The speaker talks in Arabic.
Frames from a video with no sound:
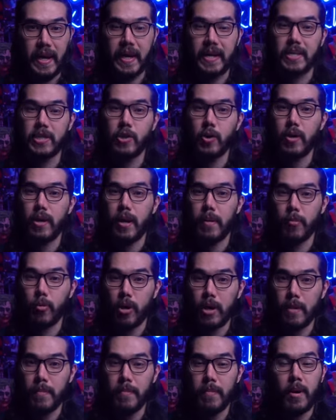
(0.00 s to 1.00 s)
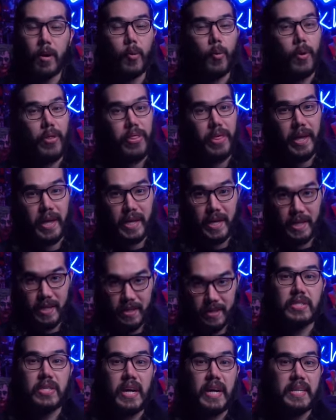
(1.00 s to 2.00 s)
على الشغل المهم والثقيل
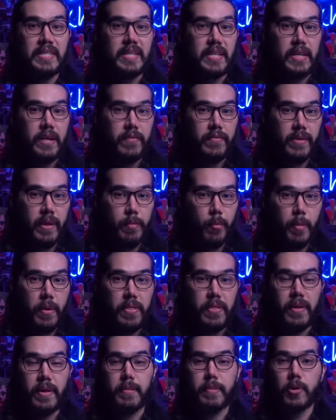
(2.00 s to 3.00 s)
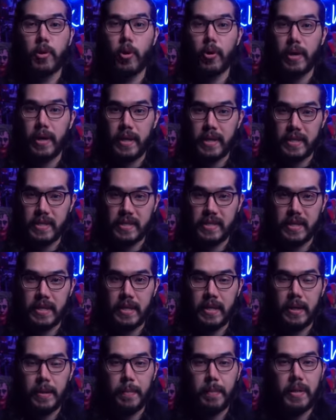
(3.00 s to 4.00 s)
جائزة أفضل ممثل بدور رئيسي
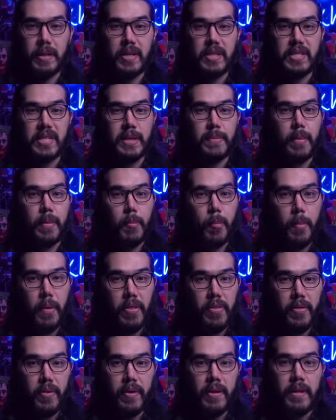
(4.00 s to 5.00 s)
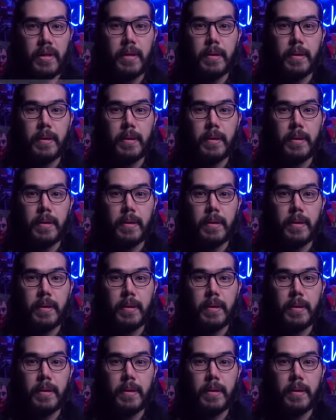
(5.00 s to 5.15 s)
من نصيب الممثل